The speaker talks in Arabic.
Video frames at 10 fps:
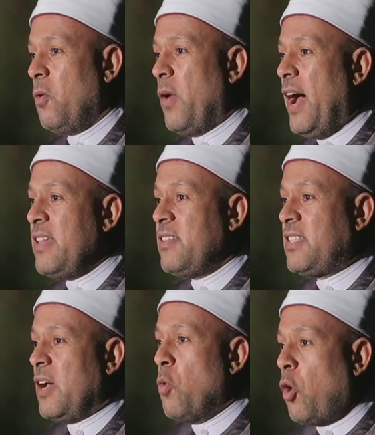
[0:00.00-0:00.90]

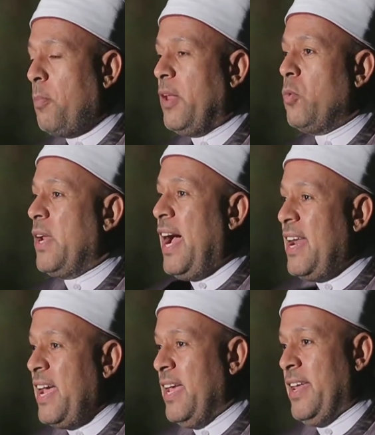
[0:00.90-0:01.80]
وأنت مقبل
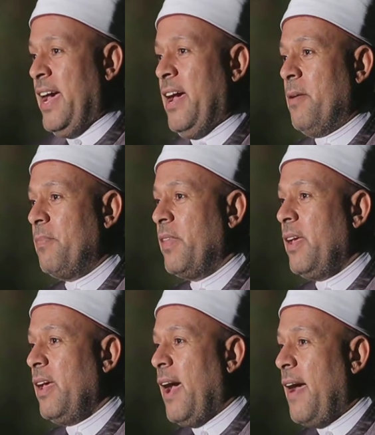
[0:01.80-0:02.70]
علينا
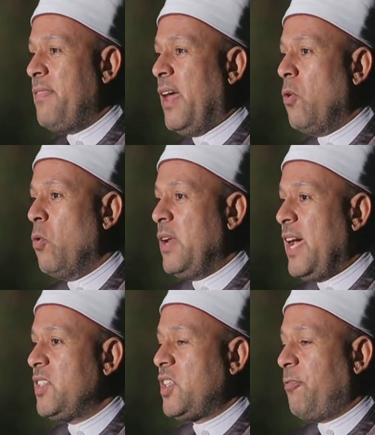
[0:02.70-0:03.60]
أنه
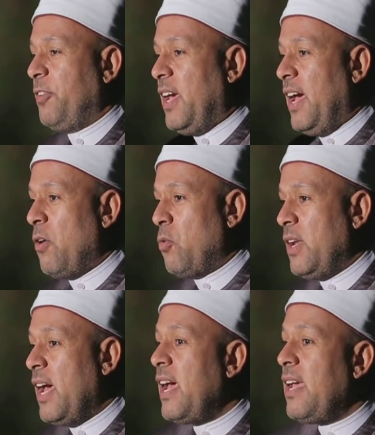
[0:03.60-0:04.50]
ليس في
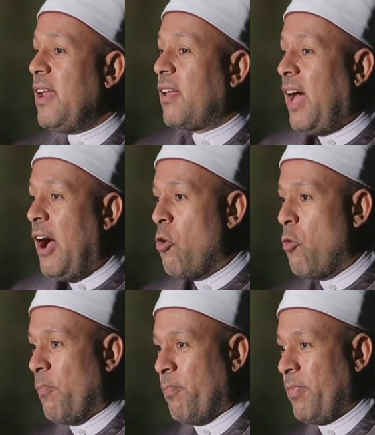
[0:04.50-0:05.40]
هؤلاء
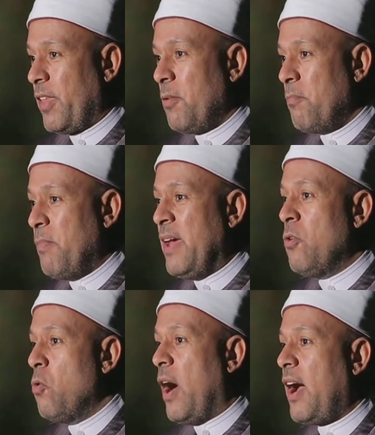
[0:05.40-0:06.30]
القوم من
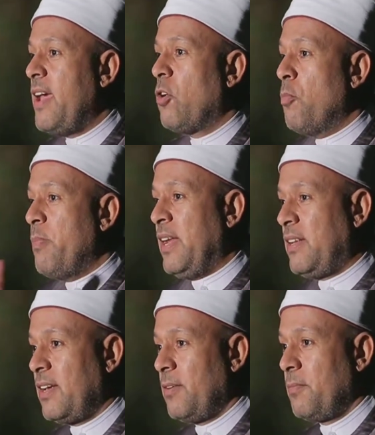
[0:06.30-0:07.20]
هو خير منك